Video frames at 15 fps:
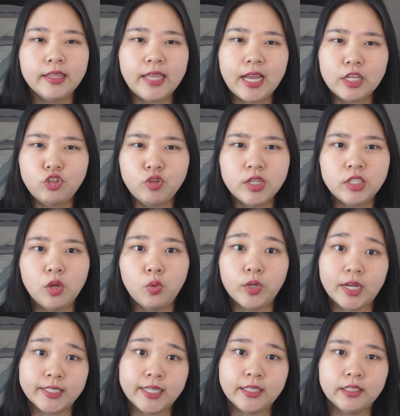타주에서
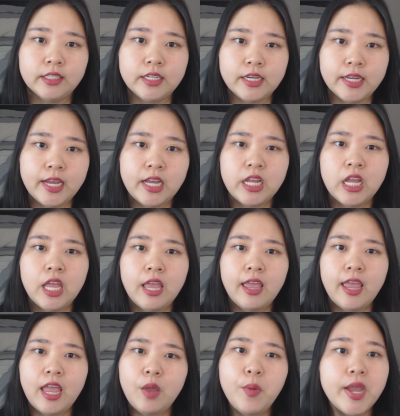온 학생들이나
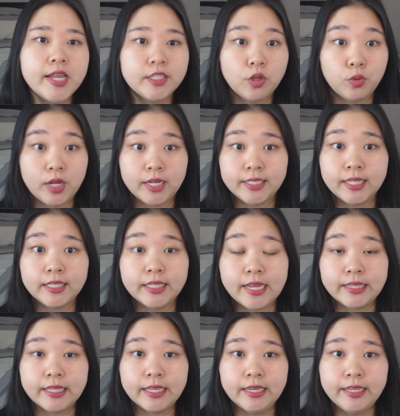해외에서 온
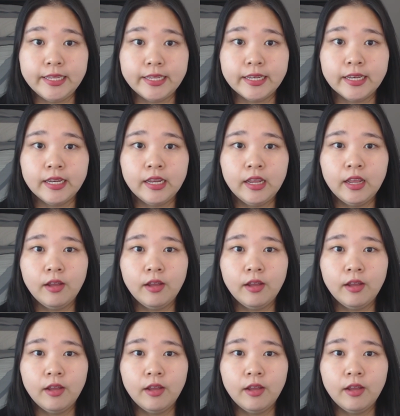학생들한테는